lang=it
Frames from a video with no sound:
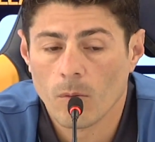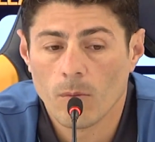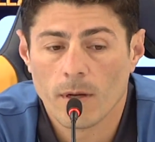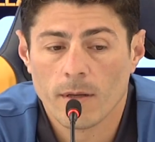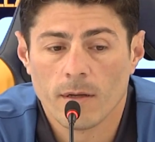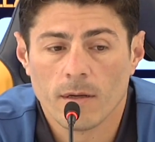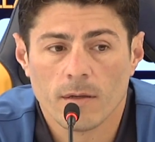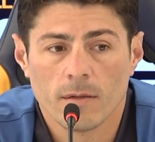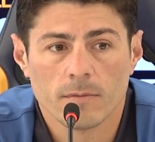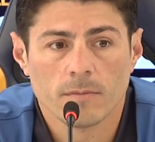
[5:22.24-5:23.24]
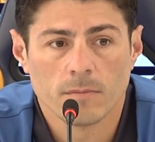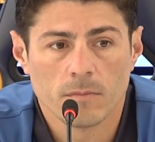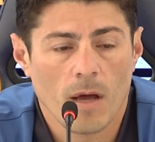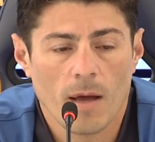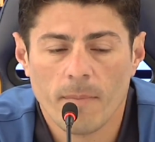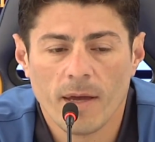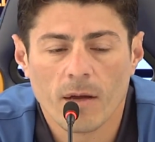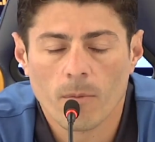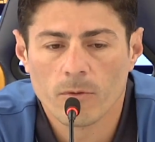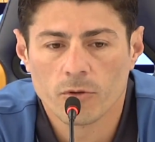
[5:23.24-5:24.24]
Guarda, a
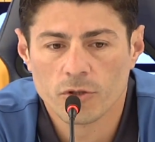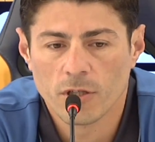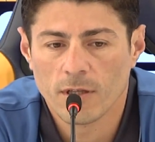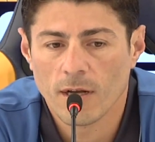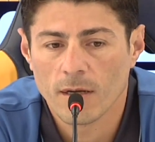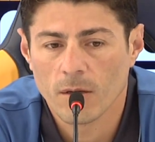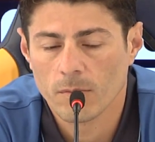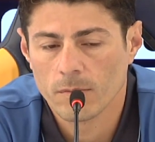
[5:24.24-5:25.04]
me come società